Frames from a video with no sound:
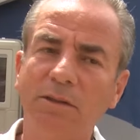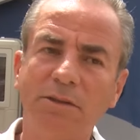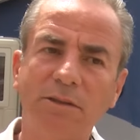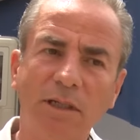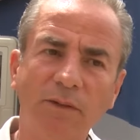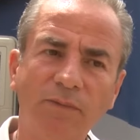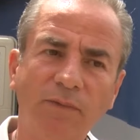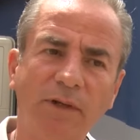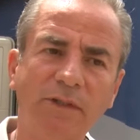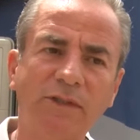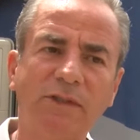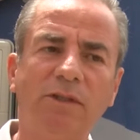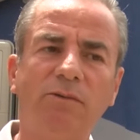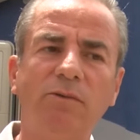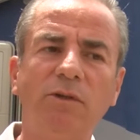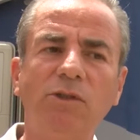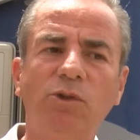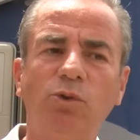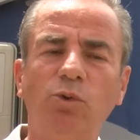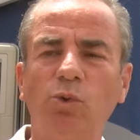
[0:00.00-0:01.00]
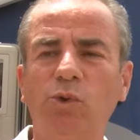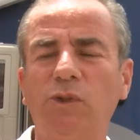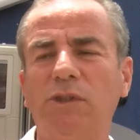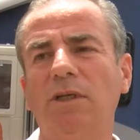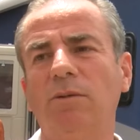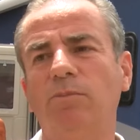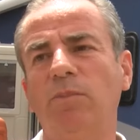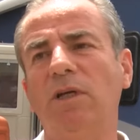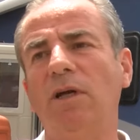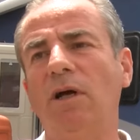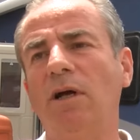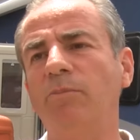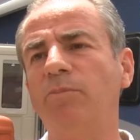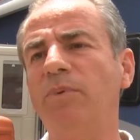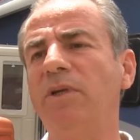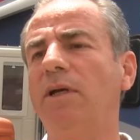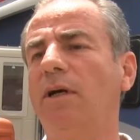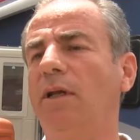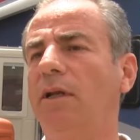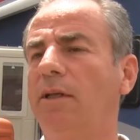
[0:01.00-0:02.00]
refah seviyesi yüksek bir
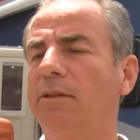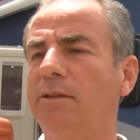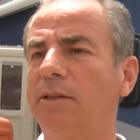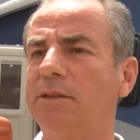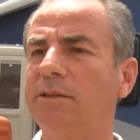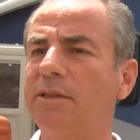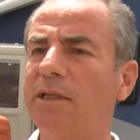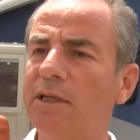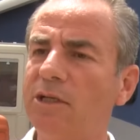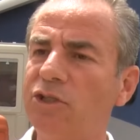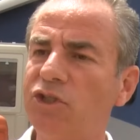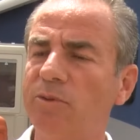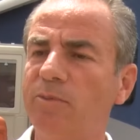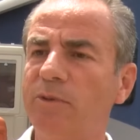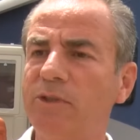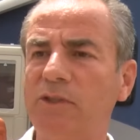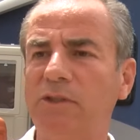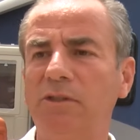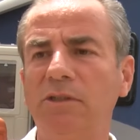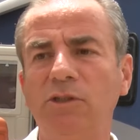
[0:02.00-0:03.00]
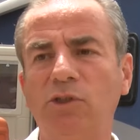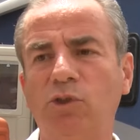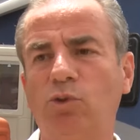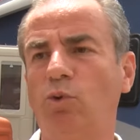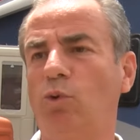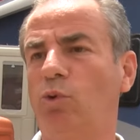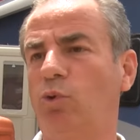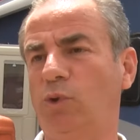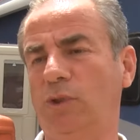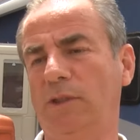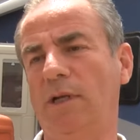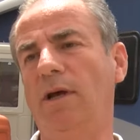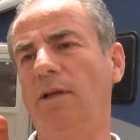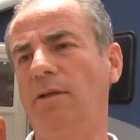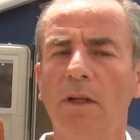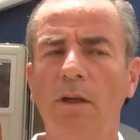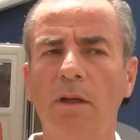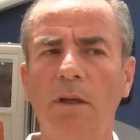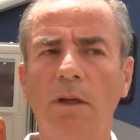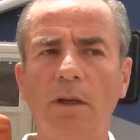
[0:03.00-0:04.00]
kamping alanlarında yaşamasını istiyoruz yani.